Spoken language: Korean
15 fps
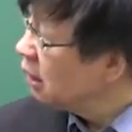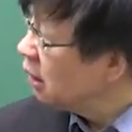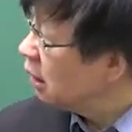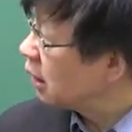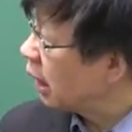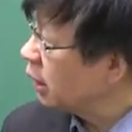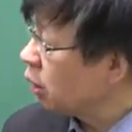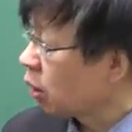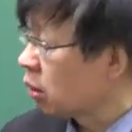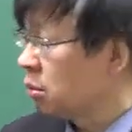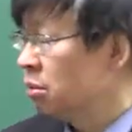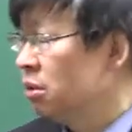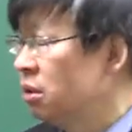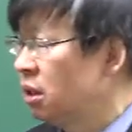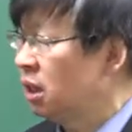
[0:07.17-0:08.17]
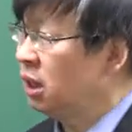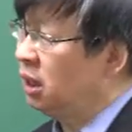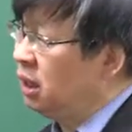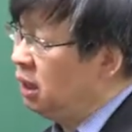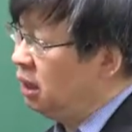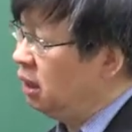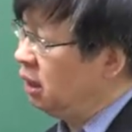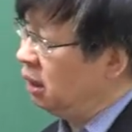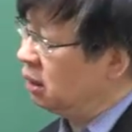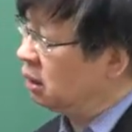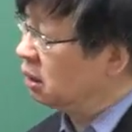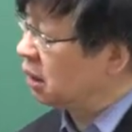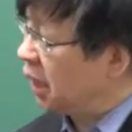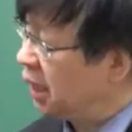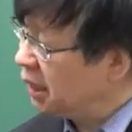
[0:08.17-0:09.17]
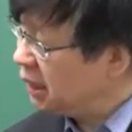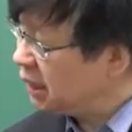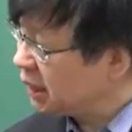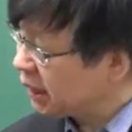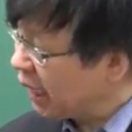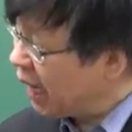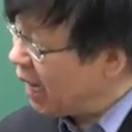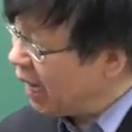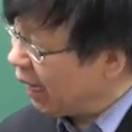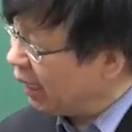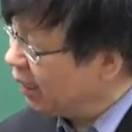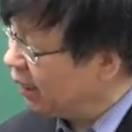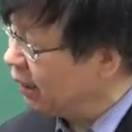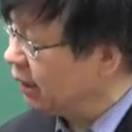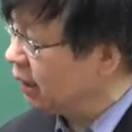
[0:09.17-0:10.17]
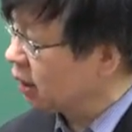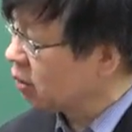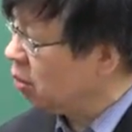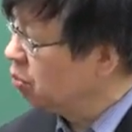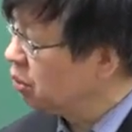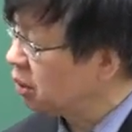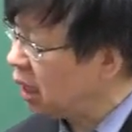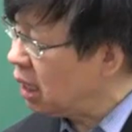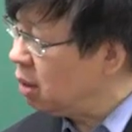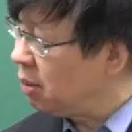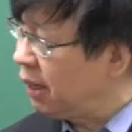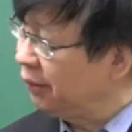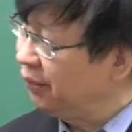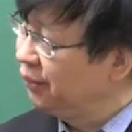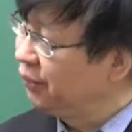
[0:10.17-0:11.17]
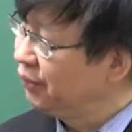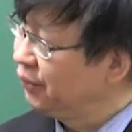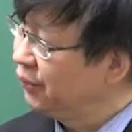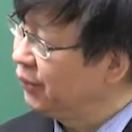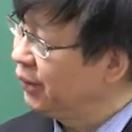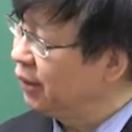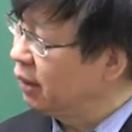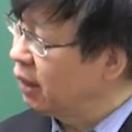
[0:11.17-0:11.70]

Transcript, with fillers: 일단 여러분들이 그 계리직의 예, 컴퓨터 일반 예,